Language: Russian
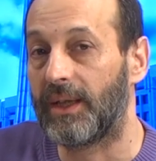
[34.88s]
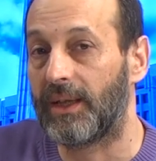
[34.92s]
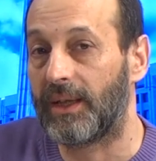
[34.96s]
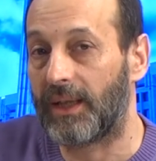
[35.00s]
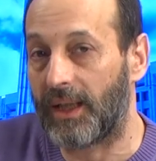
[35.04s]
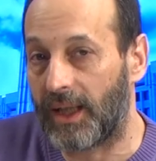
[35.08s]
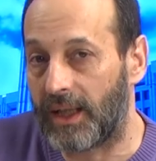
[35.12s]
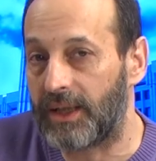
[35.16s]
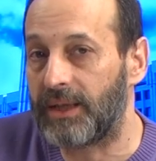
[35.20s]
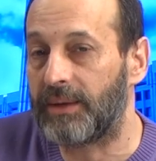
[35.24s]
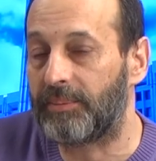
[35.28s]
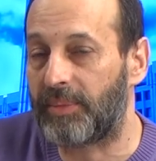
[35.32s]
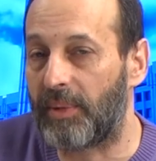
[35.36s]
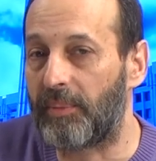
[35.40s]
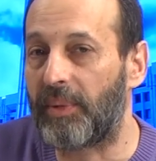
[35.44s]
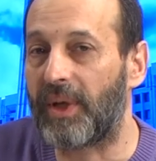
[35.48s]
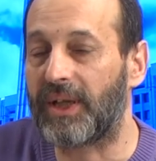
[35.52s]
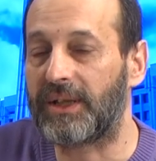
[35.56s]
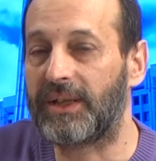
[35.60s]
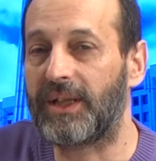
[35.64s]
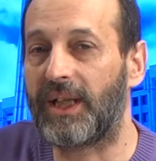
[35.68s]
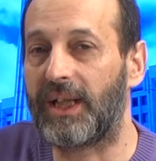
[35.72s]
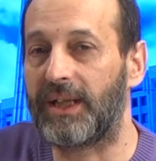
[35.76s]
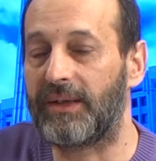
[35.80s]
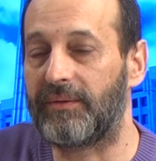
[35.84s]
они
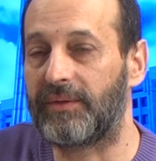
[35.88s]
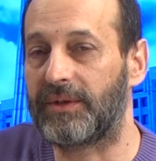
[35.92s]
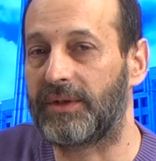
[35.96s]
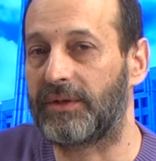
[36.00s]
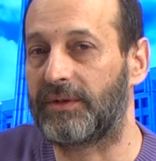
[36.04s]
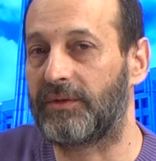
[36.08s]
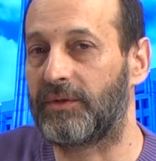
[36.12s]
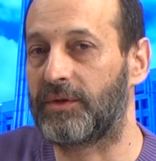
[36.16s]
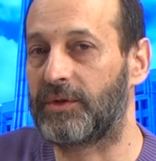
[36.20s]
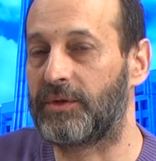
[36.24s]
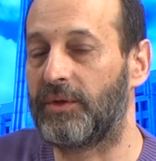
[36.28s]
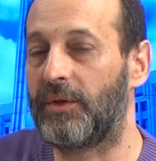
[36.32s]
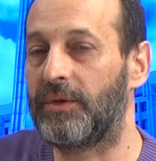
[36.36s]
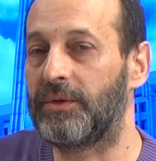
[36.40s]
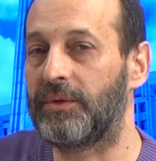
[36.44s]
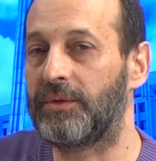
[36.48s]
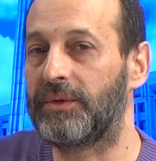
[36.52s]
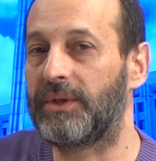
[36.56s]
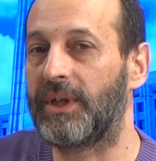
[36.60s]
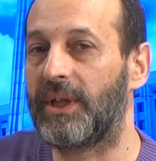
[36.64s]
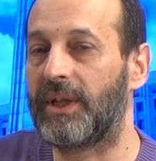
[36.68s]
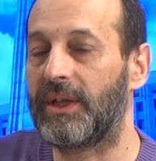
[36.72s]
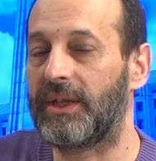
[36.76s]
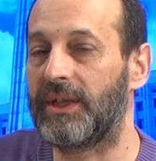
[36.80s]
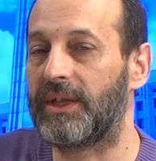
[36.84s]
попадали в вот эту зону
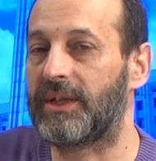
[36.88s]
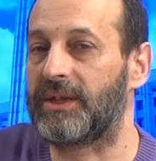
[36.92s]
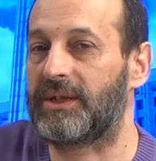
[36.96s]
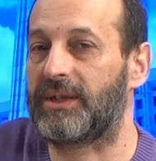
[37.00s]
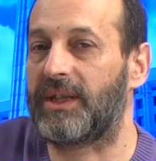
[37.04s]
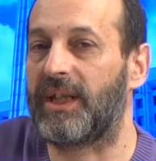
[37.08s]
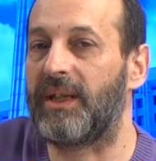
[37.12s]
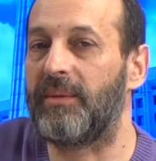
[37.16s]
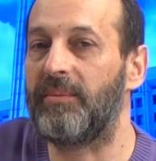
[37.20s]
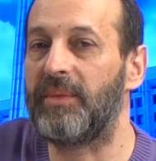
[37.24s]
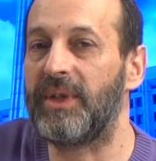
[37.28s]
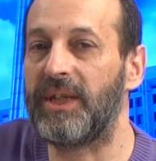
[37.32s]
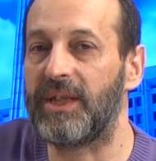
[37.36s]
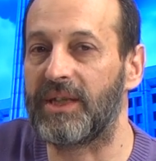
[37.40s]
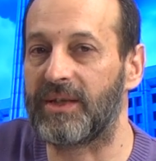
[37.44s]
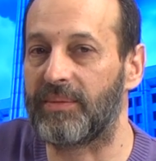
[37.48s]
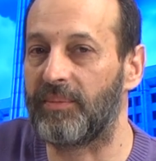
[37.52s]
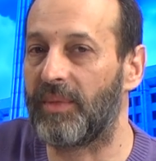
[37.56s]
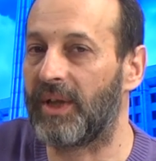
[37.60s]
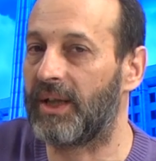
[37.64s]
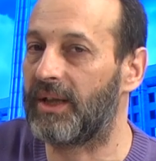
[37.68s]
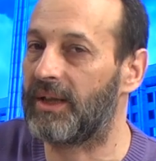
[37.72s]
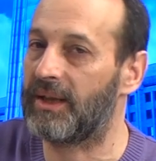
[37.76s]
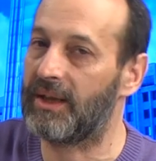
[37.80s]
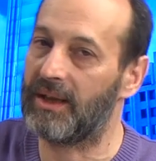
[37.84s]
да,
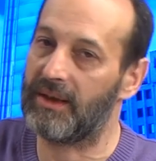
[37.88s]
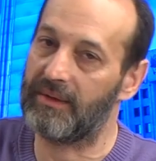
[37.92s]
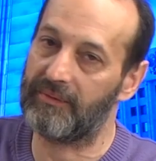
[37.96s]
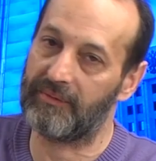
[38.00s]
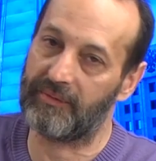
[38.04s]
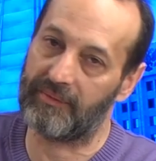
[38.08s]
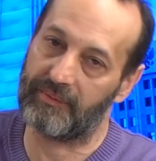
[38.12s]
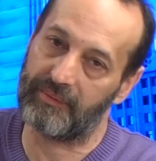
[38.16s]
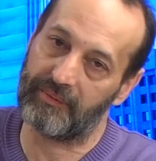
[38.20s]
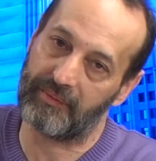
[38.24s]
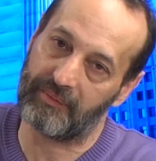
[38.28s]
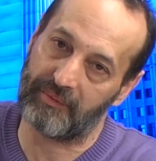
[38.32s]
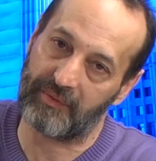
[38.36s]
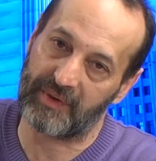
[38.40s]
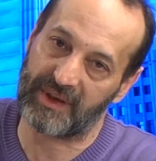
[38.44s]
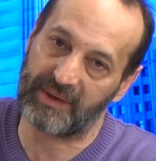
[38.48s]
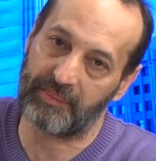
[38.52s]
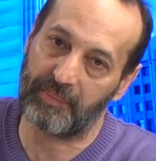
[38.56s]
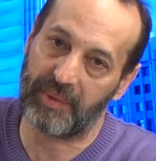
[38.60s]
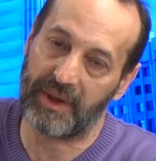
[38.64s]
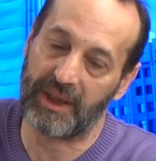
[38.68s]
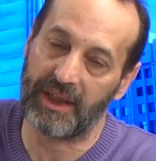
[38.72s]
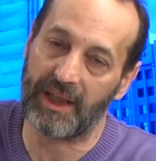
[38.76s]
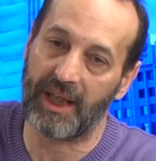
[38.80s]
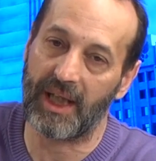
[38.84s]
экстремизма или в
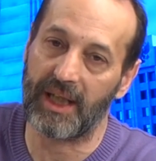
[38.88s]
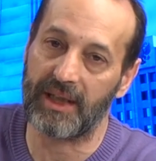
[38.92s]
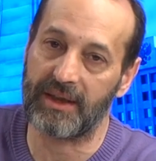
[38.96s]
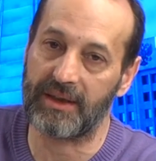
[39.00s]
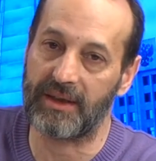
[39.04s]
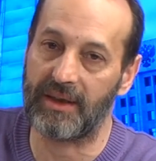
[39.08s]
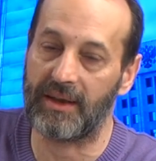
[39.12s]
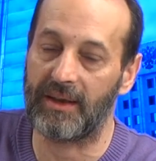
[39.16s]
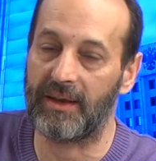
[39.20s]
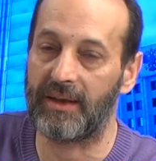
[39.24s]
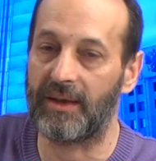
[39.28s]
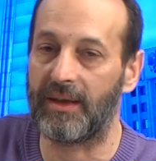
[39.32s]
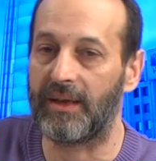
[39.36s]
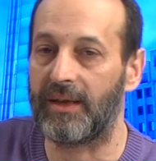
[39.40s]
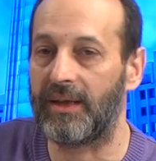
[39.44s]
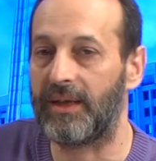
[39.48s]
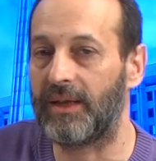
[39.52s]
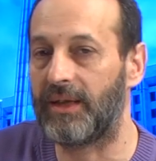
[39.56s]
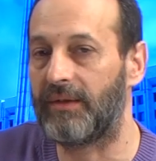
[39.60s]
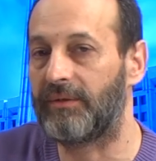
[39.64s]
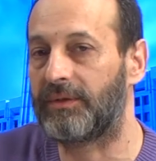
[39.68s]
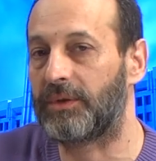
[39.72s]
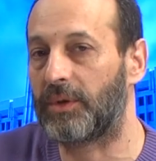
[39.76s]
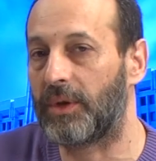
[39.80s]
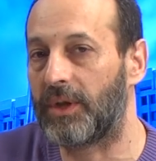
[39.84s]
восприятие, или,
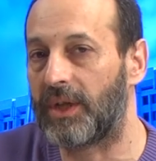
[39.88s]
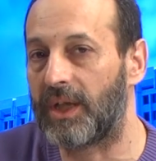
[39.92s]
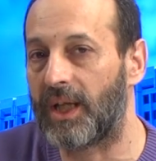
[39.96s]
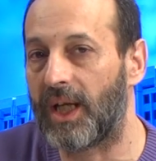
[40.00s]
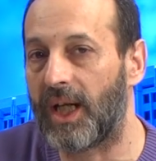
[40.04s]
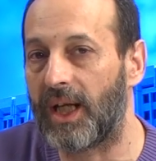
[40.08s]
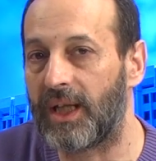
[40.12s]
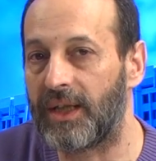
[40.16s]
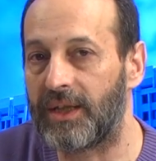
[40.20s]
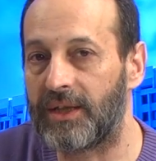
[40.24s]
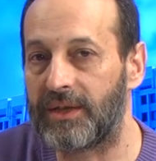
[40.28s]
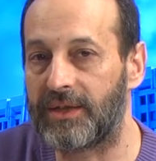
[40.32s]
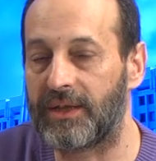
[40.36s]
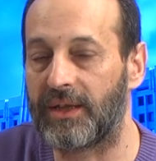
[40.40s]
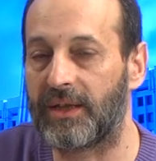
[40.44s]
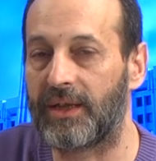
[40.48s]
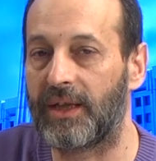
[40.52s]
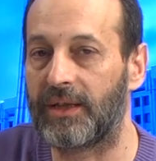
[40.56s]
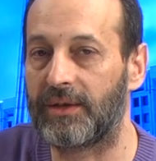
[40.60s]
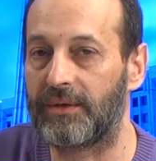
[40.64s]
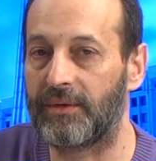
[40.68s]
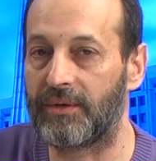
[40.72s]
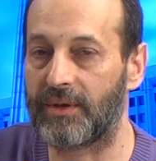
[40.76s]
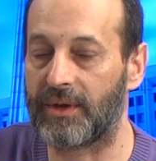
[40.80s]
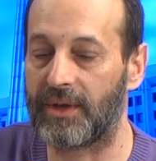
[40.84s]
или в той реальности,
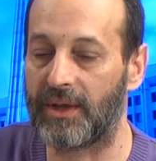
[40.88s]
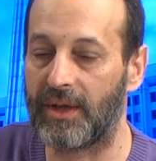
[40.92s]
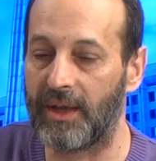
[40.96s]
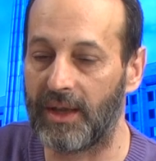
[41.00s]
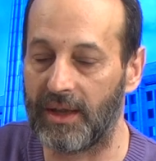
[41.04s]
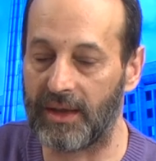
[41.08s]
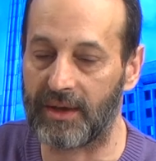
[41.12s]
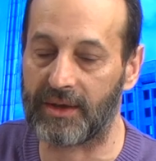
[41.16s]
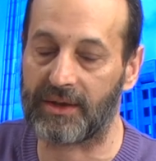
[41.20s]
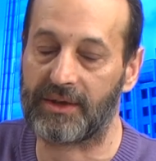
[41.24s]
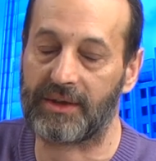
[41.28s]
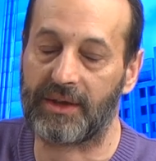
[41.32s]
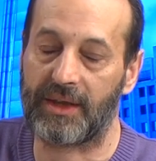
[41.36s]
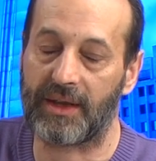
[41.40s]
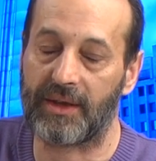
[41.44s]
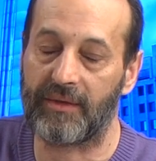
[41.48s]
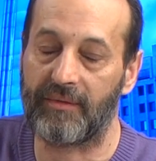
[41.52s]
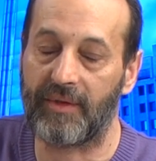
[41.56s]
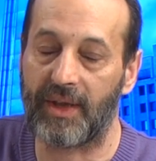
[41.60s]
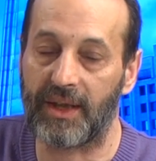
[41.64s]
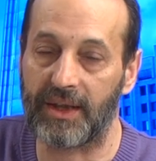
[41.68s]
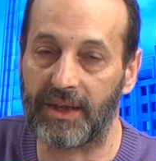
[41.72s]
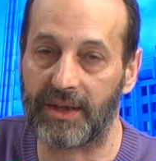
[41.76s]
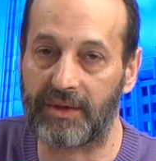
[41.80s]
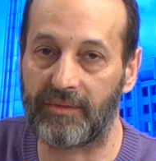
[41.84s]
которая раскрывается
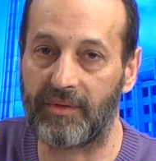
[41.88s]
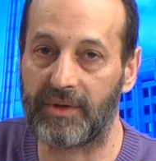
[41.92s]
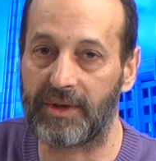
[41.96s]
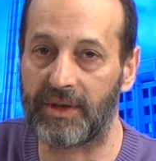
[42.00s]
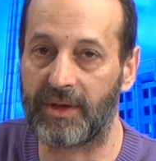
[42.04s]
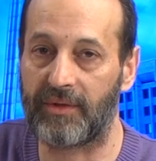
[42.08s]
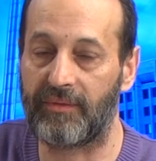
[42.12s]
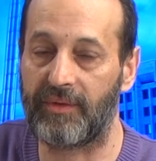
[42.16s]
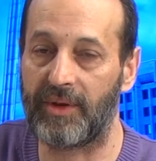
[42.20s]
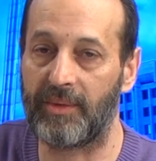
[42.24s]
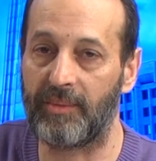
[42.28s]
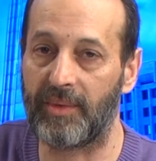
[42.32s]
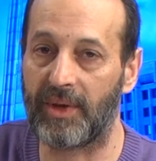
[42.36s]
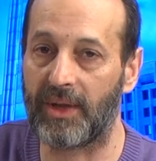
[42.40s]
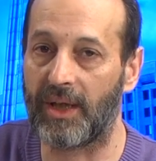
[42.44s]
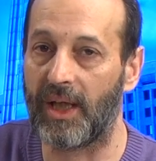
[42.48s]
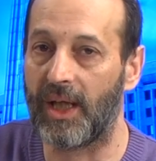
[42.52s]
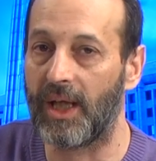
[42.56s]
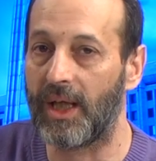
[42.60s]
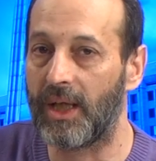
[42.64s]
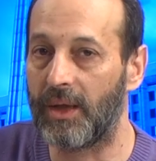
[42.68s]
скрывалось в этих фильмах.